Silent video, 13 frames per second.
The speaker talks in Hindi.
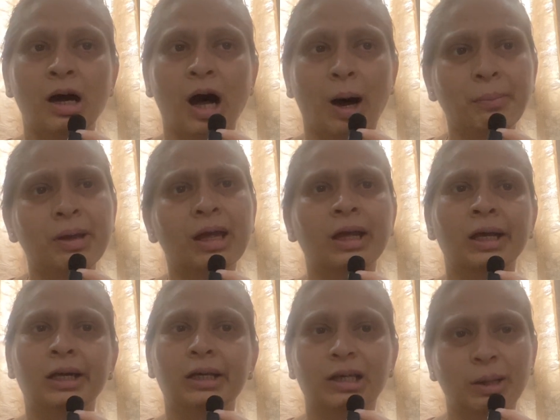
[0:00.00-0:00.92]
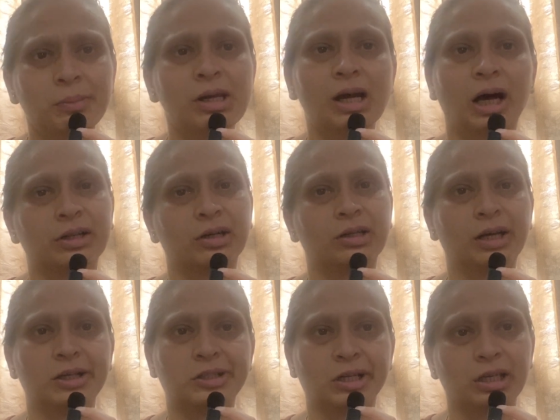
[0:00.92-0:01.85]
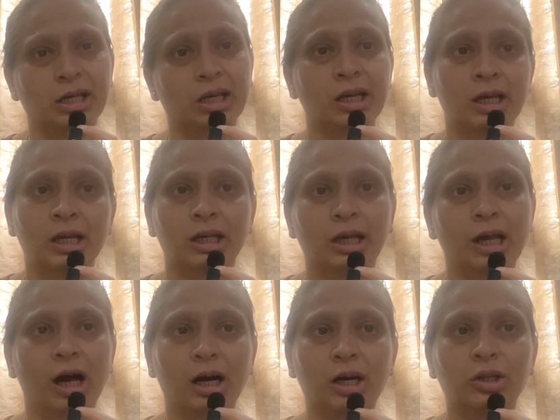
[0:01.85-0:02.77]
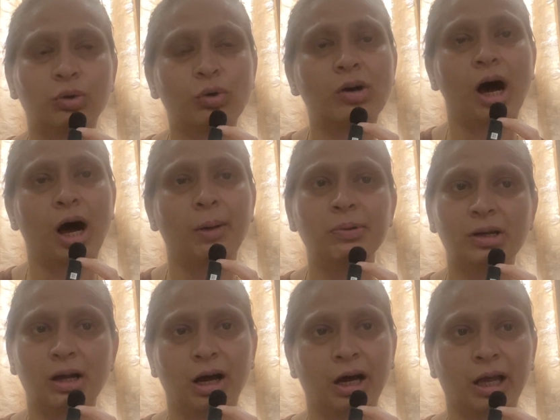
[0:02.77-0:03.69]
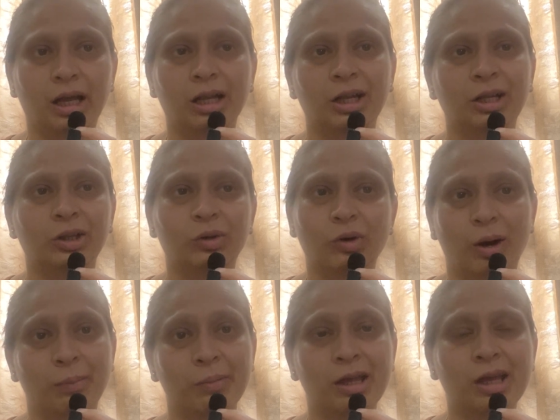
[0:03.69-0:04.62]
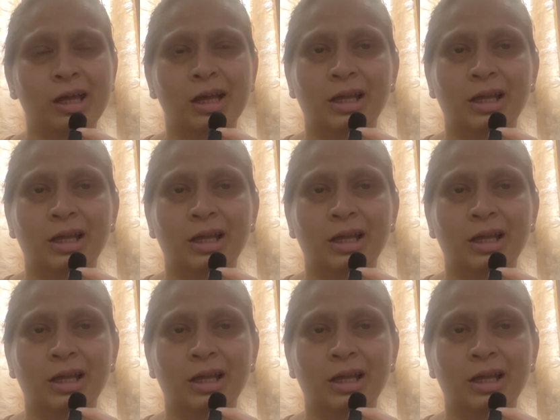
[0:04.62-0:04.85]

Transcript: हमें ये भी याद रखना चाहिए कि अगर दुख आ भी रहा है तो हमें